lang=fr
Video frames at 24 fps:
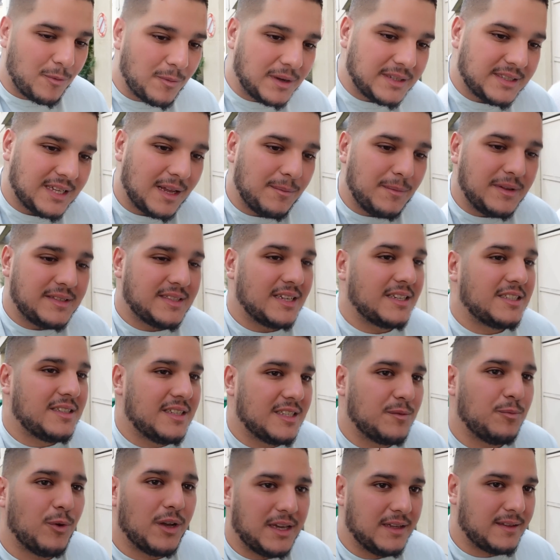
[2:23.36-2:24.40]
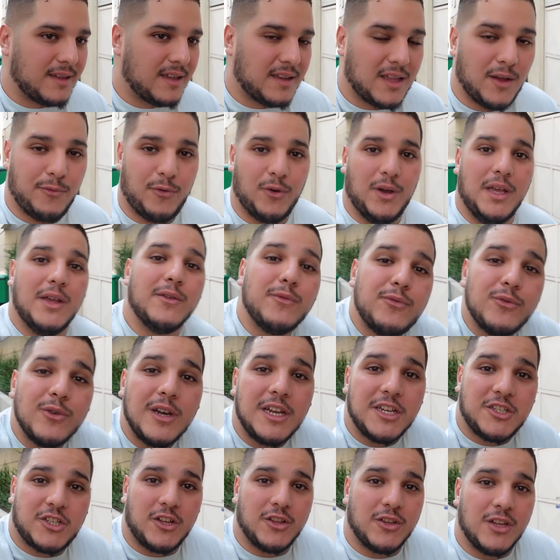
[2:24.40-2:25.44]
Pour moi, c'est un message d'espoir qui est très très fort. Et vous,
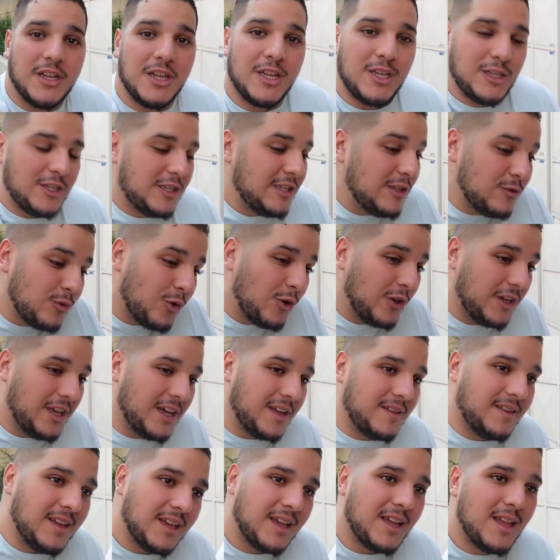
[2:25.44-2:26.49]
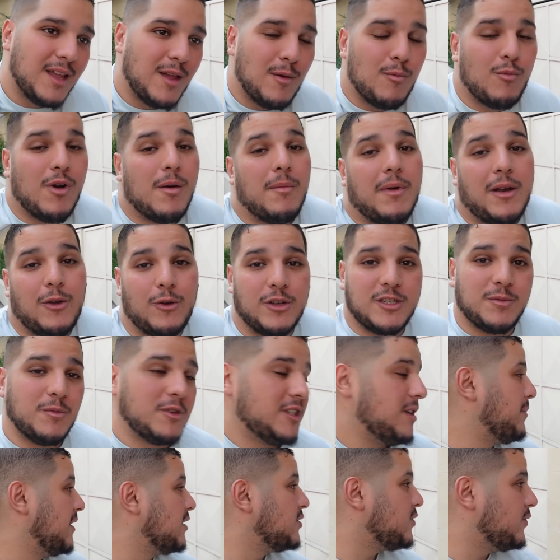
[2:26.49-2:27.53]
les jeunes qui nous regardez, moi malheureusement,
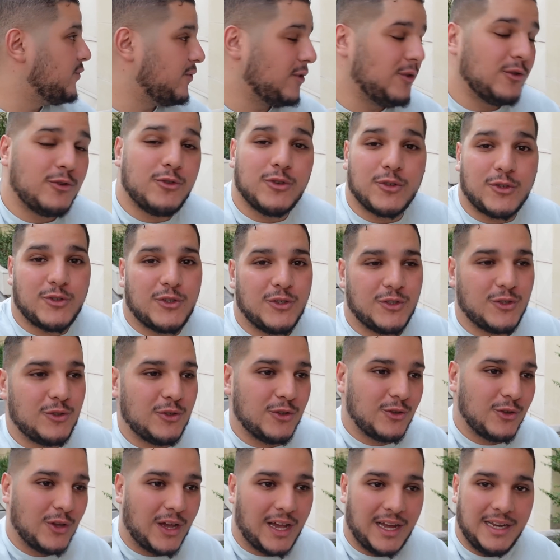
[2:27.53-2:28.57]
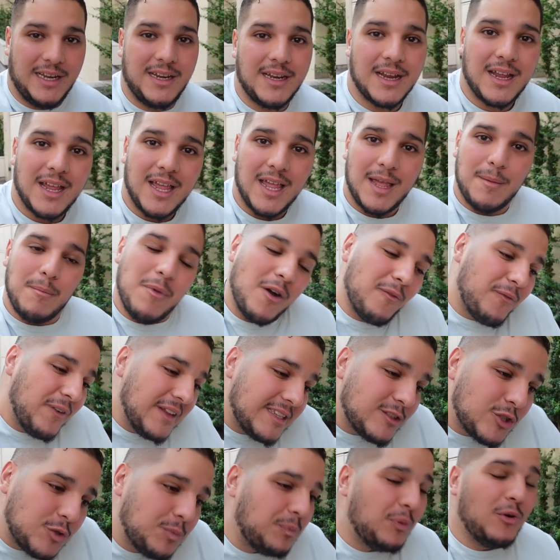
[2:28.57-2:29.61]
j'ai pas suivi le cursus de, de, Khalil, mais en fait,
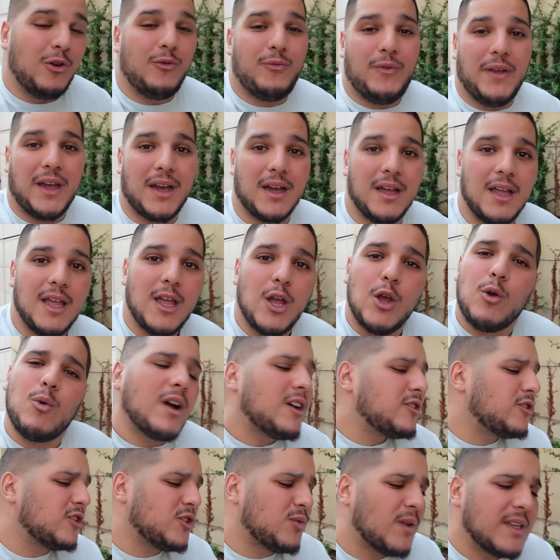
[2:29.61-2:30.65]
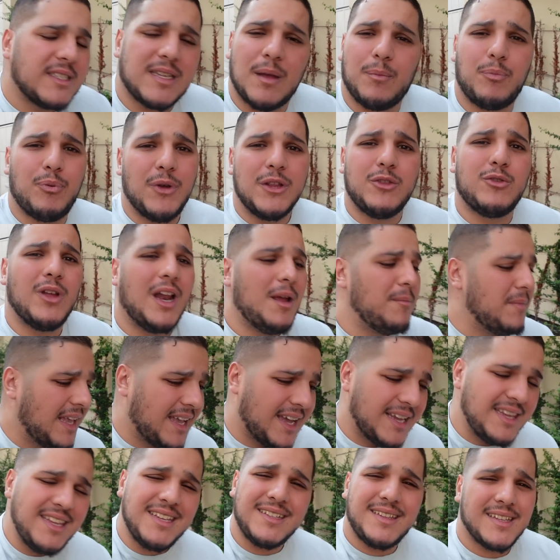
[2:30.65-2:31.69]
tu peux le faire. Quoi que ce soit, ça peut être de la
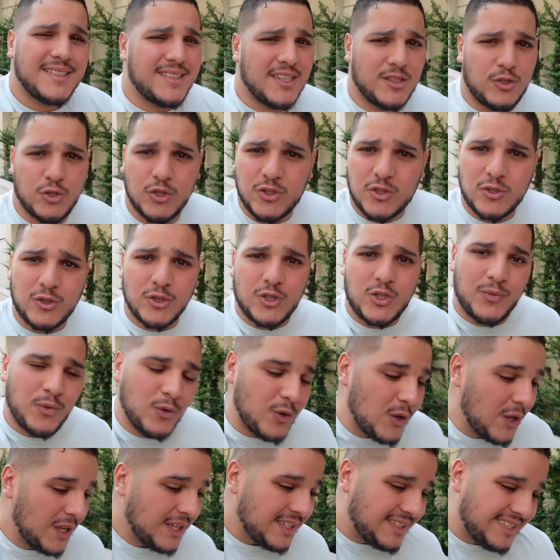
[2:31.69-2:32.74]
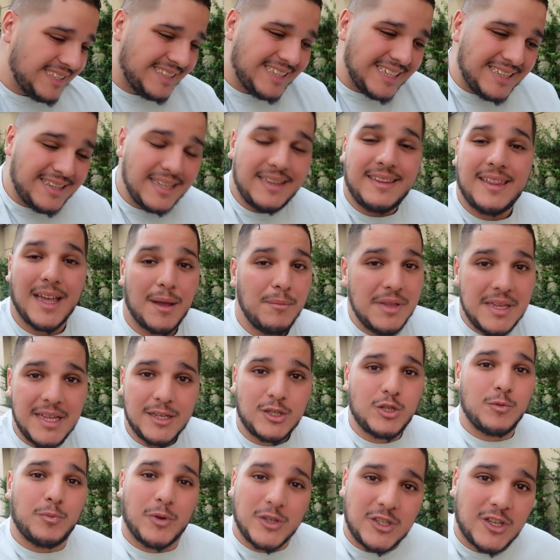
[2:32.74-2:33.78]
mécanique, des études, ce que tu veux. Si tu es déterminé,
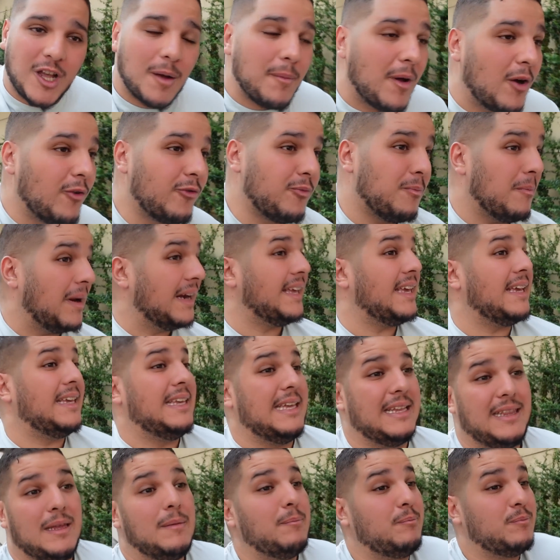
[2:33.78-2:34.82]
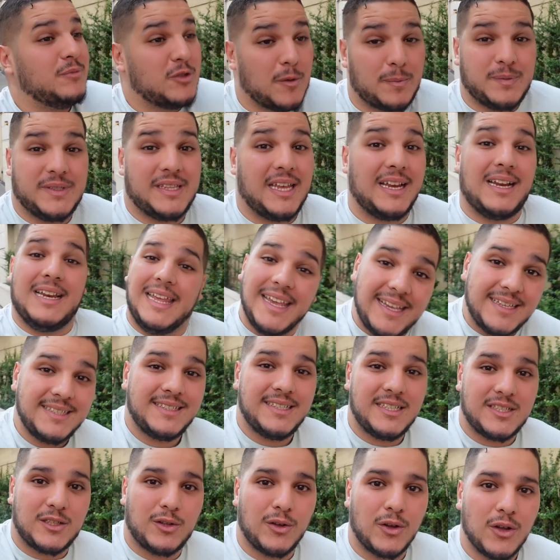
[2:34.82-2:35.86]
tu bosses comme un ouf, malgré qu'il y a des obstacles
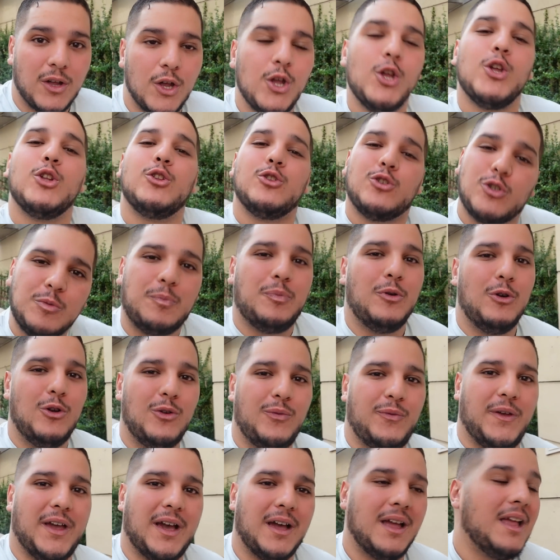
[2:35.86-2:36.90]
existants, tu peux le faire.